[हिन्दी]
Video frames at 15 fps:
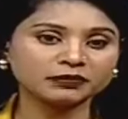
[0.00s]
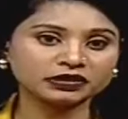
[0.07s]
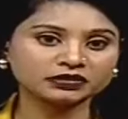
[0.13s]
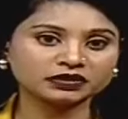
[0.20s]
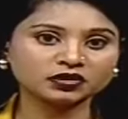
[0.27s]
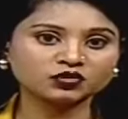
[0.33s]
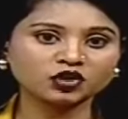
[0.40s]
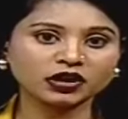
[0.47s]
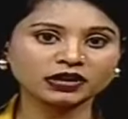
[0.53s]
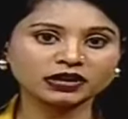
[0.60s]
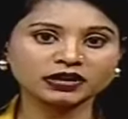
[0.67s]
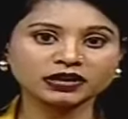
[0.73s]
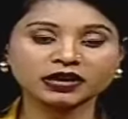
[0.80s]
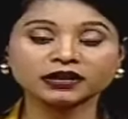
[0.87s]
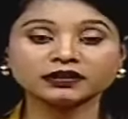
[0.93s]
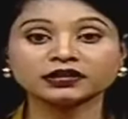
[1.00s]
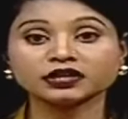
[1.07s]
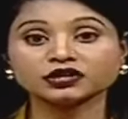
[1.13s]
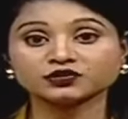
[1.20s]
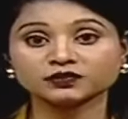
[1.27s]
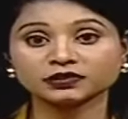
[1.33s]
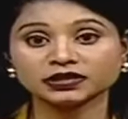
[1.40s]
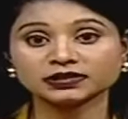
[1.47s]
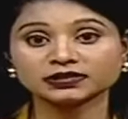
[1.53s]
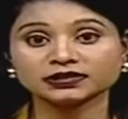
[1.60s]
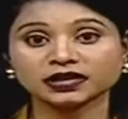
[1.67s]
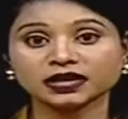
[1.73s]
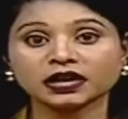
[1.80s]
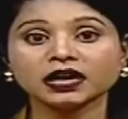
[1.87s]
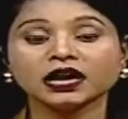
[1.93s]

बरती जा रही हैं देश विदेश से